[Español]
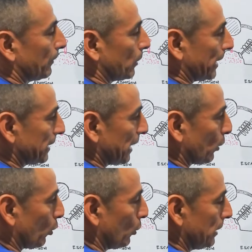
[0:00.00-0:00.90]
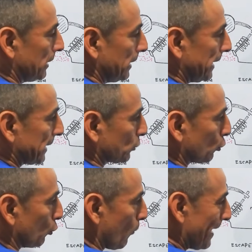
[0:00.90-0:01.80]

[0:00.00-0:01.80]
por aquí tengo estos son los